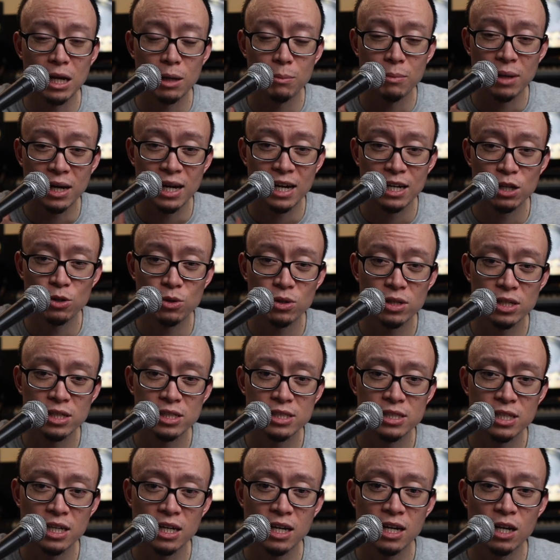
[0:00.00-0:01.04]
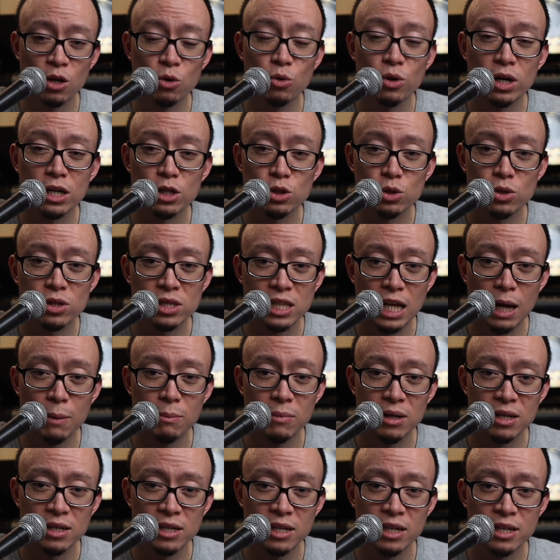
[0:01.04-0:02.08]
para makalculate niya kung ano yung
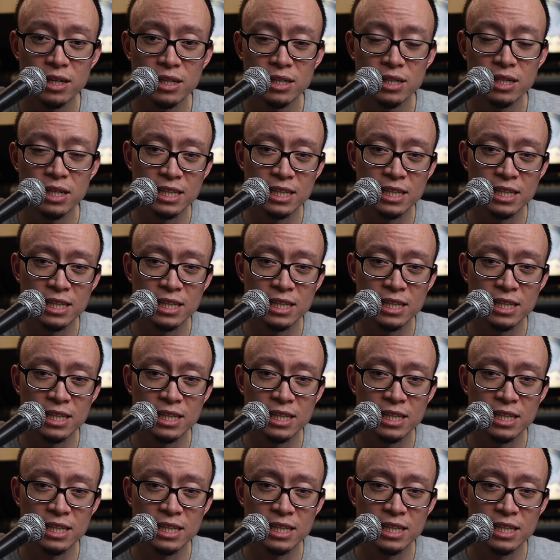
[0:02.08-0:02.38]
tamang gain